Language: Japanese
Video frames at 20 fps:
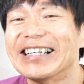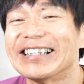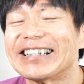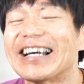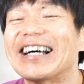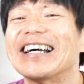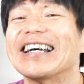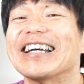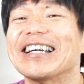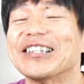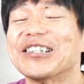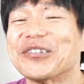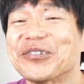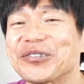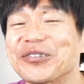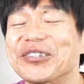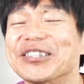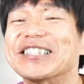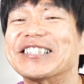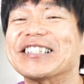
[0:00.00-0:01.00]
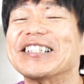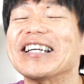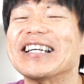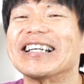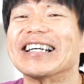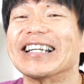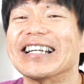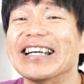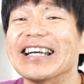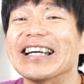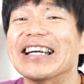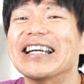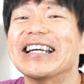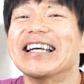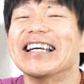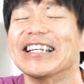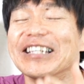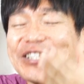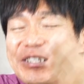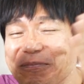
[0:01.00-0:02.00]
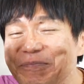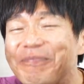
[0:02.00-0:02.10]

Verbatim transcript: 大変なこと、試練がね、いっ